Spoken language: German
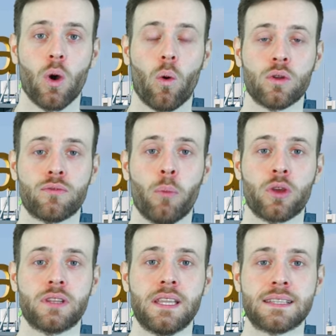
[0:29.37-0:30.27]
und
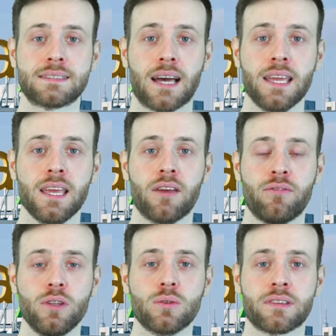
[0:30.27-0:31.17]
möchte dir zeigen,
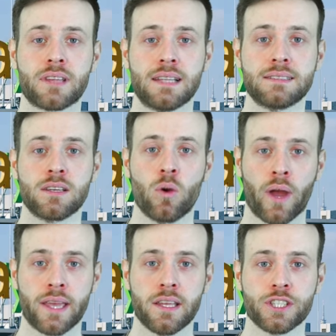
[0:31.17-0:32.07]
wie du das Ganze
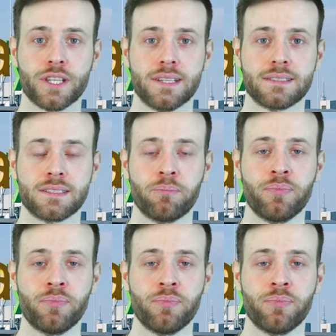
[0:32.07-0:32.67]
korrekt erstellst.